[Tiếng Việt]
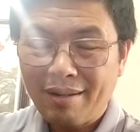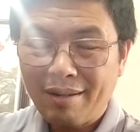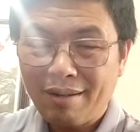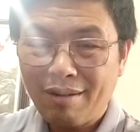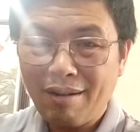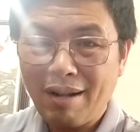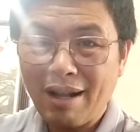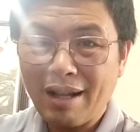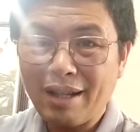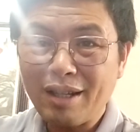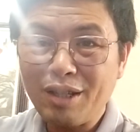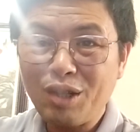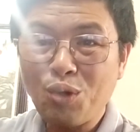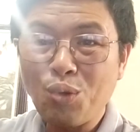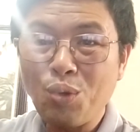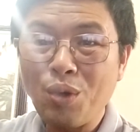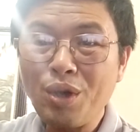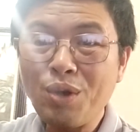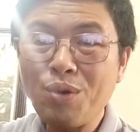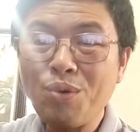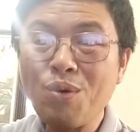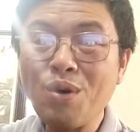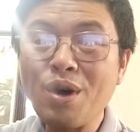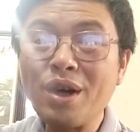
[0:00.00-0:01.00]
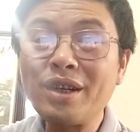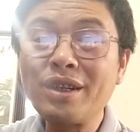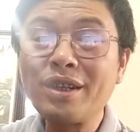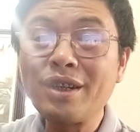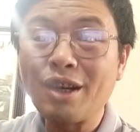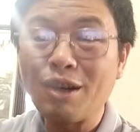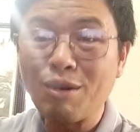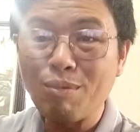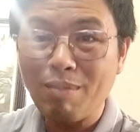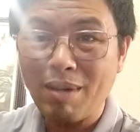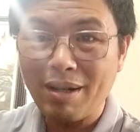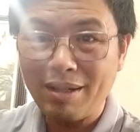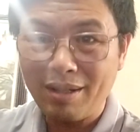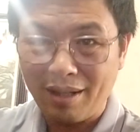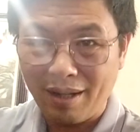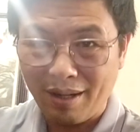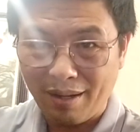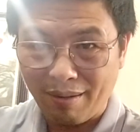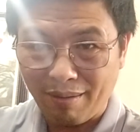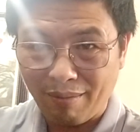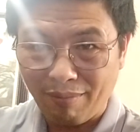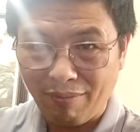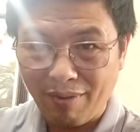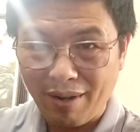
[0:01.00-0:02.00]
nó là cái suối nguồn không bao
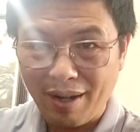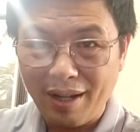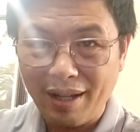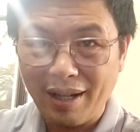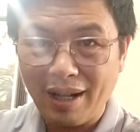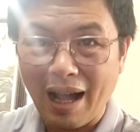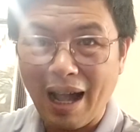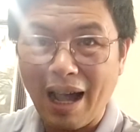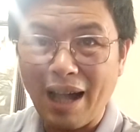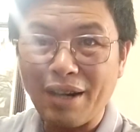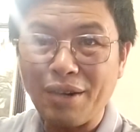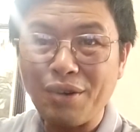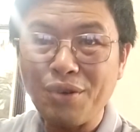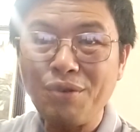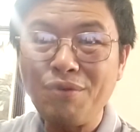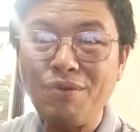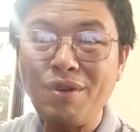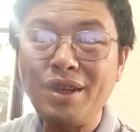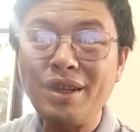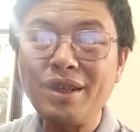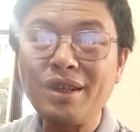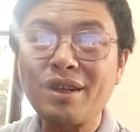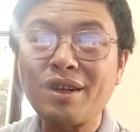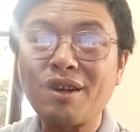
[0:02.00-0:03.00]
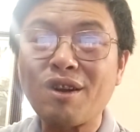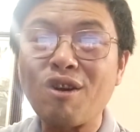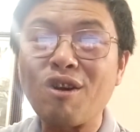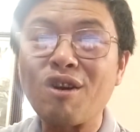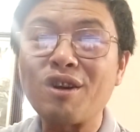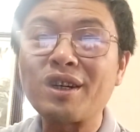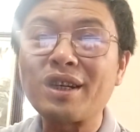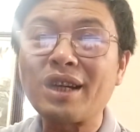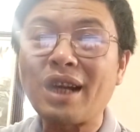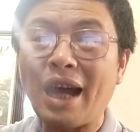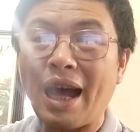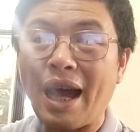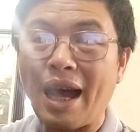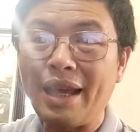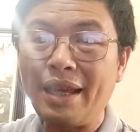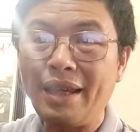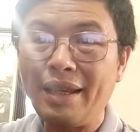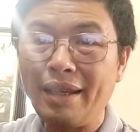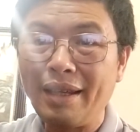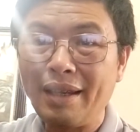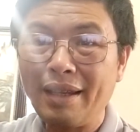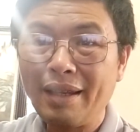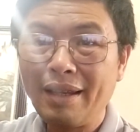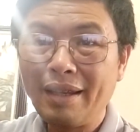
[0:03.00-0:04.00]
giờ vơi cạn đối với con cái
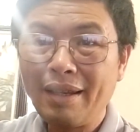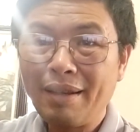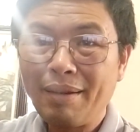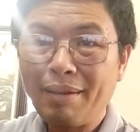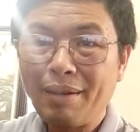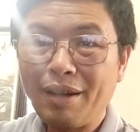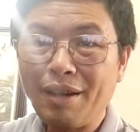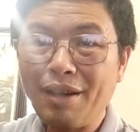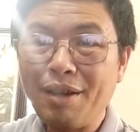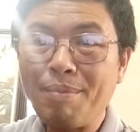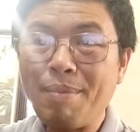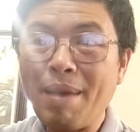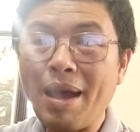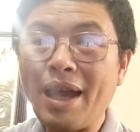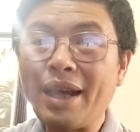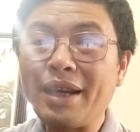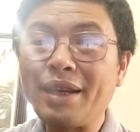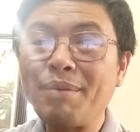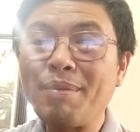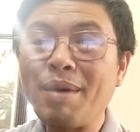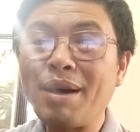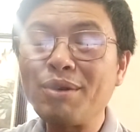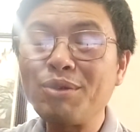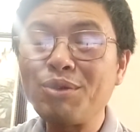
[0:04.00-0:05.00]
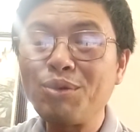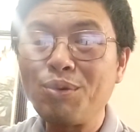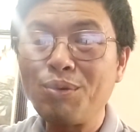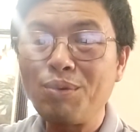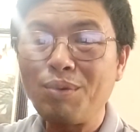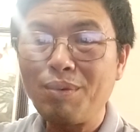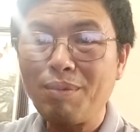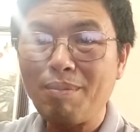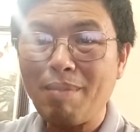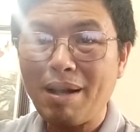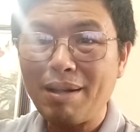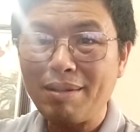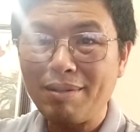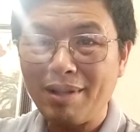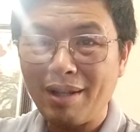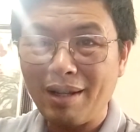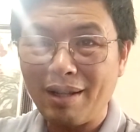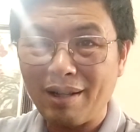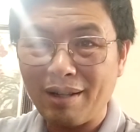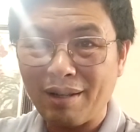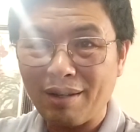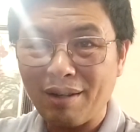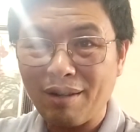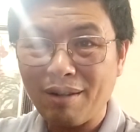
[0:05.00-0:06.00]
người mẹ thì bao dung bao
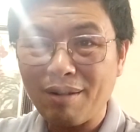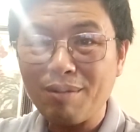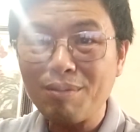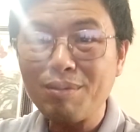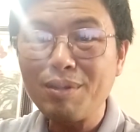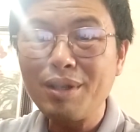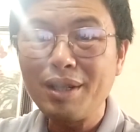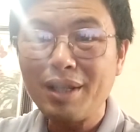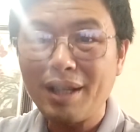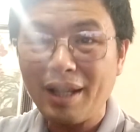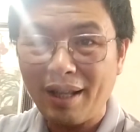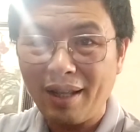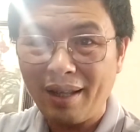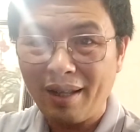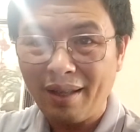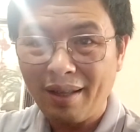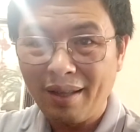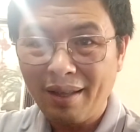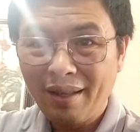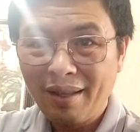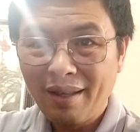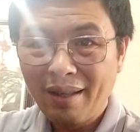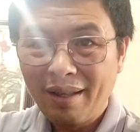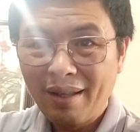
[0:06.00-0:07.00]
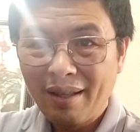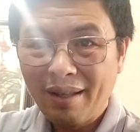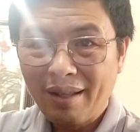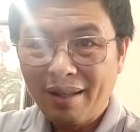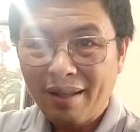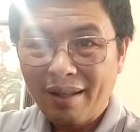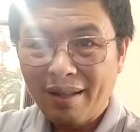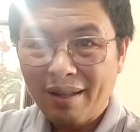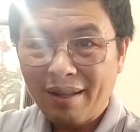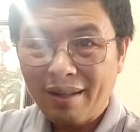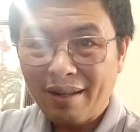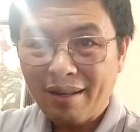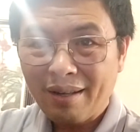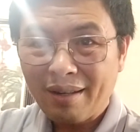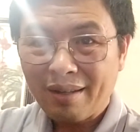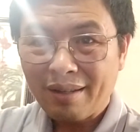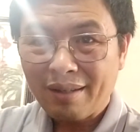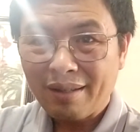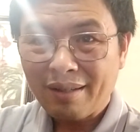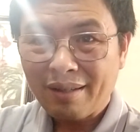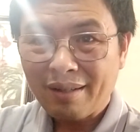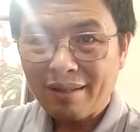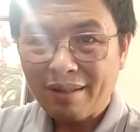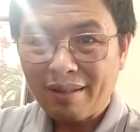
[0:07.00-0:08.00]
giờ nó cũng như thế
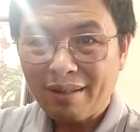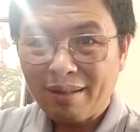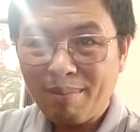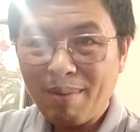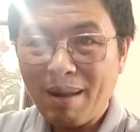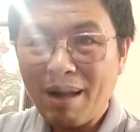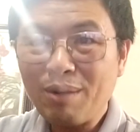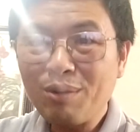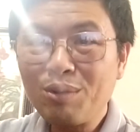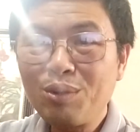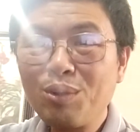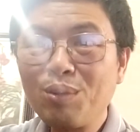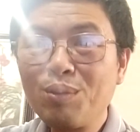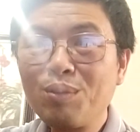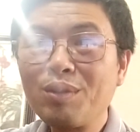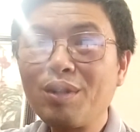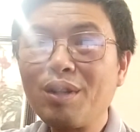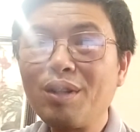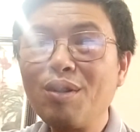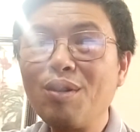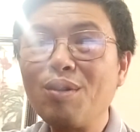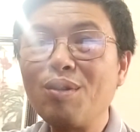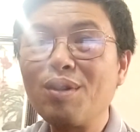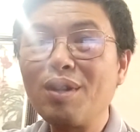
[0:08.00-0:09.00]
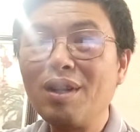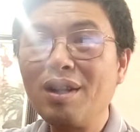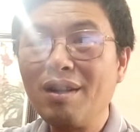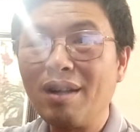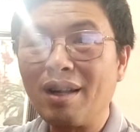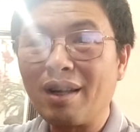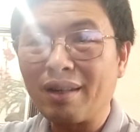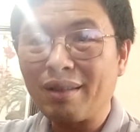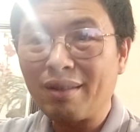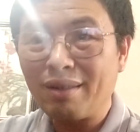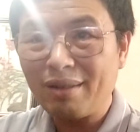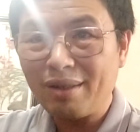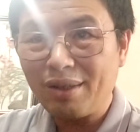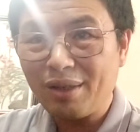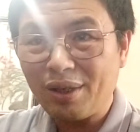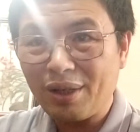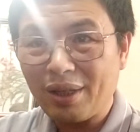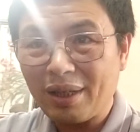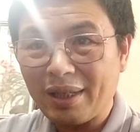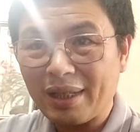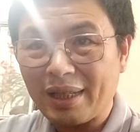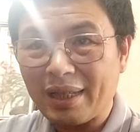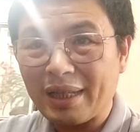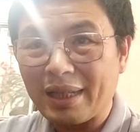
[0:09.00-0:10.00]
nó bao dung nó độ lượng nó
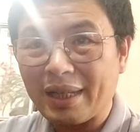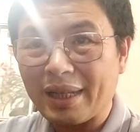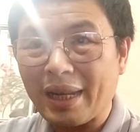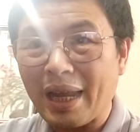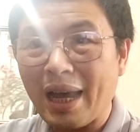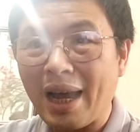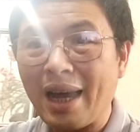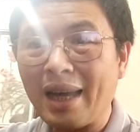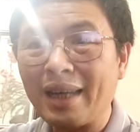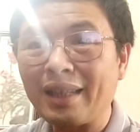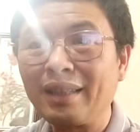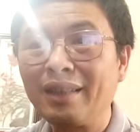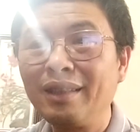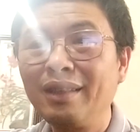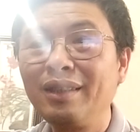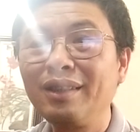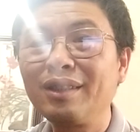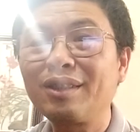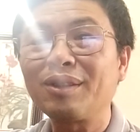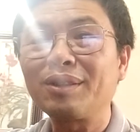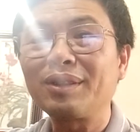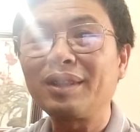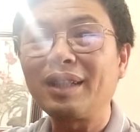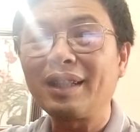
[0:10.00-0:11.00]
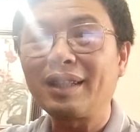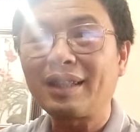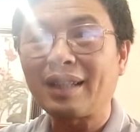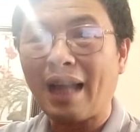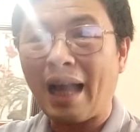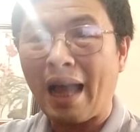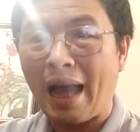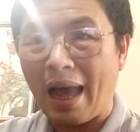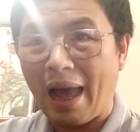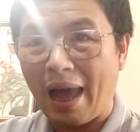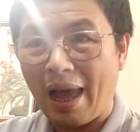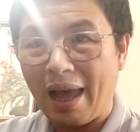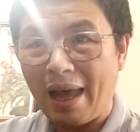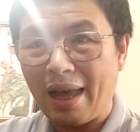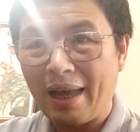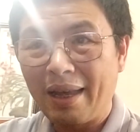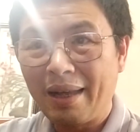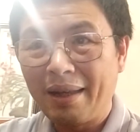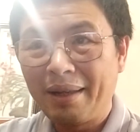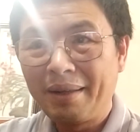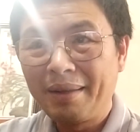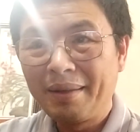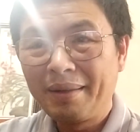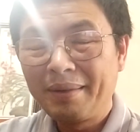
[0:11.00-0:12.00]
tha thứ cho tất cả
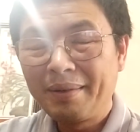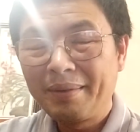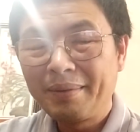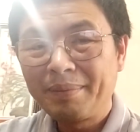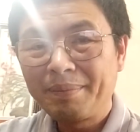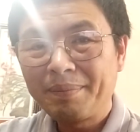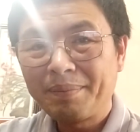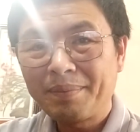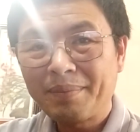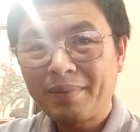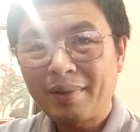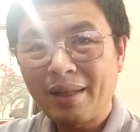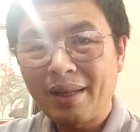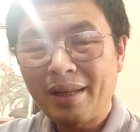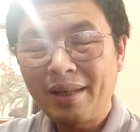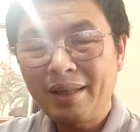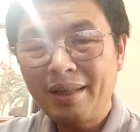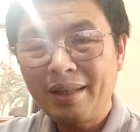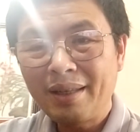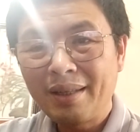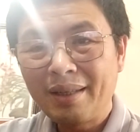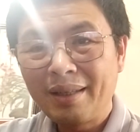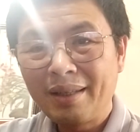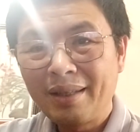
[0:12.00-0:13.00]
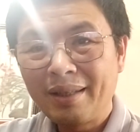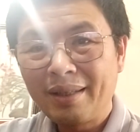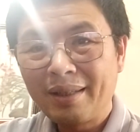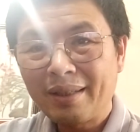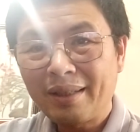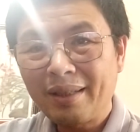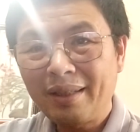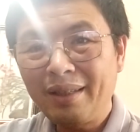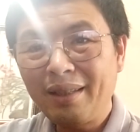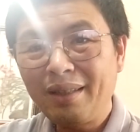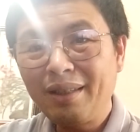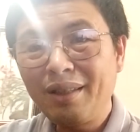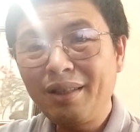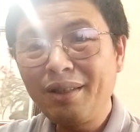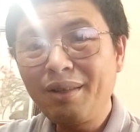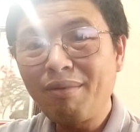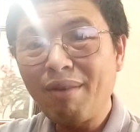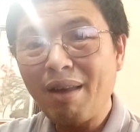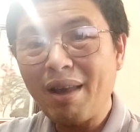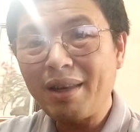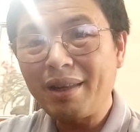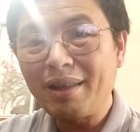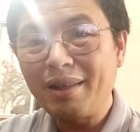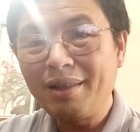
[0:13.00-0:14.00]
đấy thế thì như
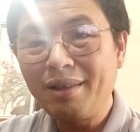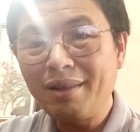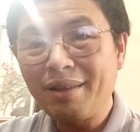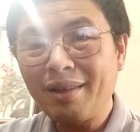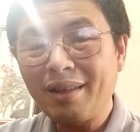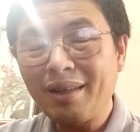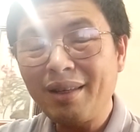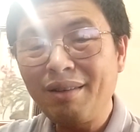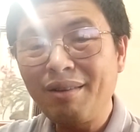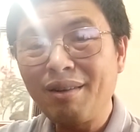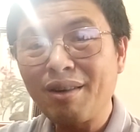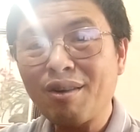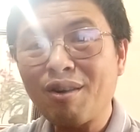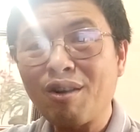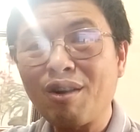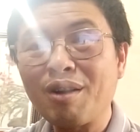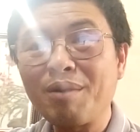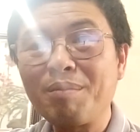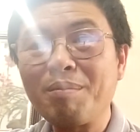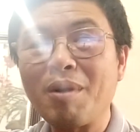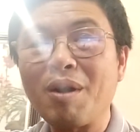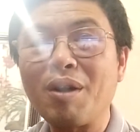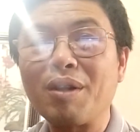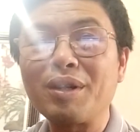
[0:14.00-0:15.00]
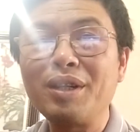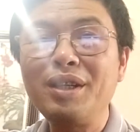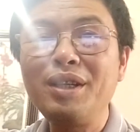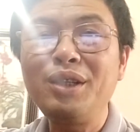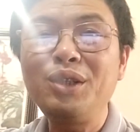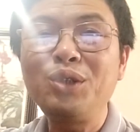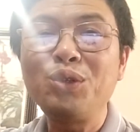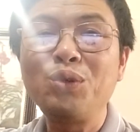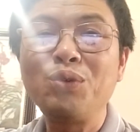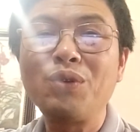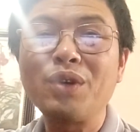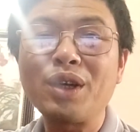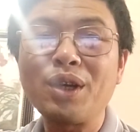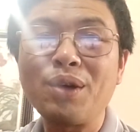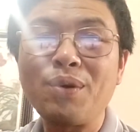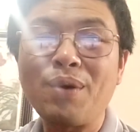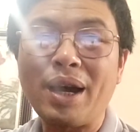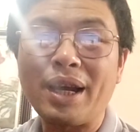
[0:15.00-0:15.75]
vậy thì những cái đứa con bỏ đi dù với cái